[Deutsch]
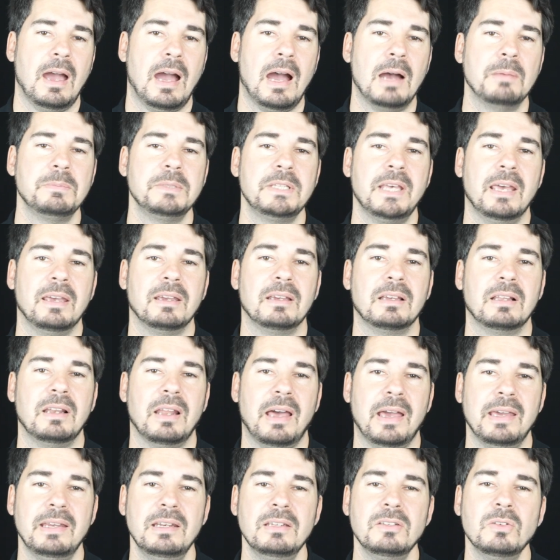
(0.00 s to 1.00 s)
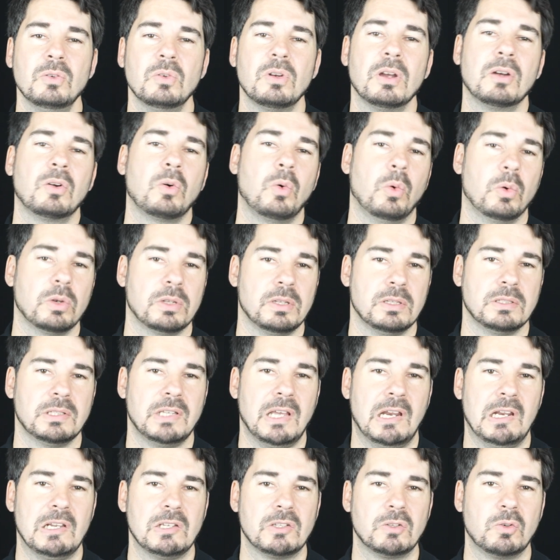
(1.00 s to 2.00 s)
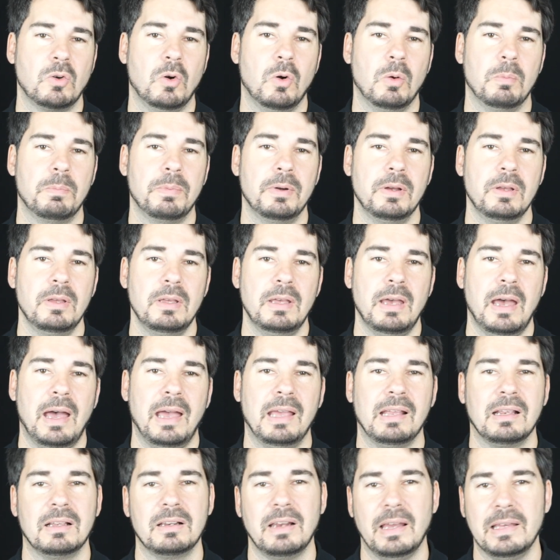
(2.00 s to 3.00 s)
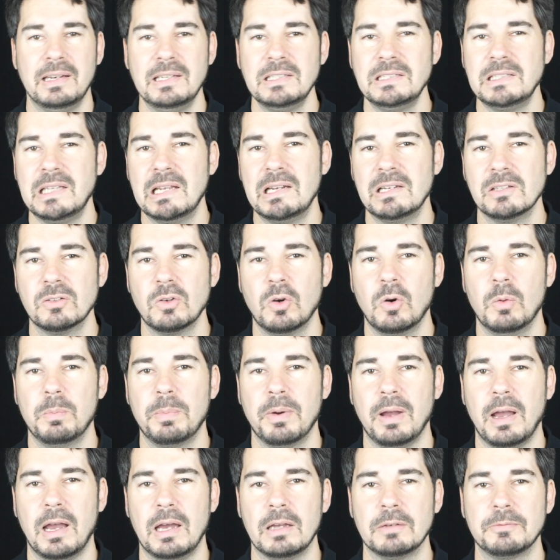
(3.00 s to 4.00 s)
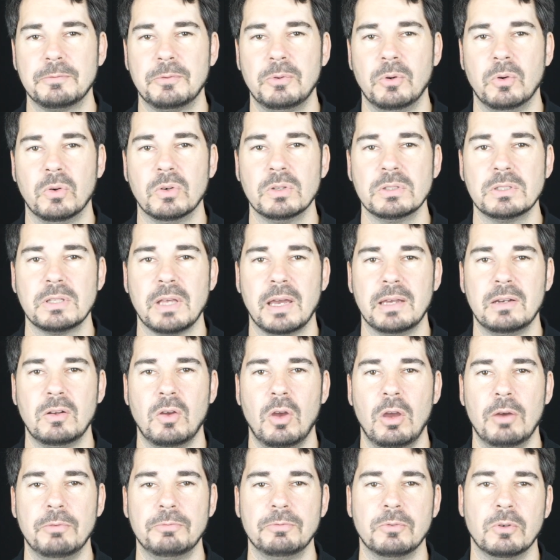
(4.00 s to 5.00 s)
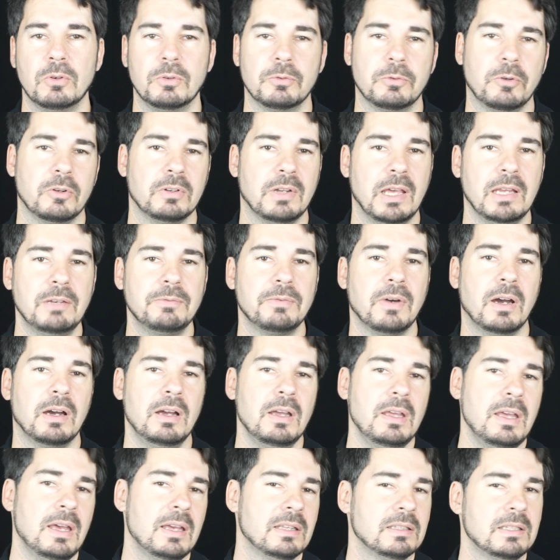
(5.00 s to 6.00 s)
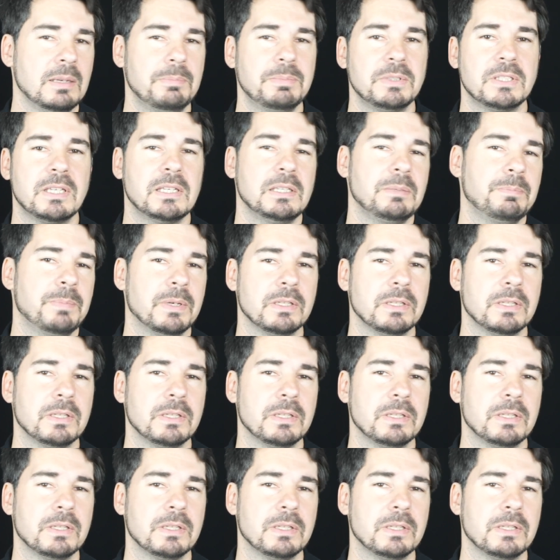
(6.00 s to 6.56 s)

Haben Sie ein kleines oder großes Teleskop? Ein kleines Teleskop hat für uns eine Öffnung von etwa 70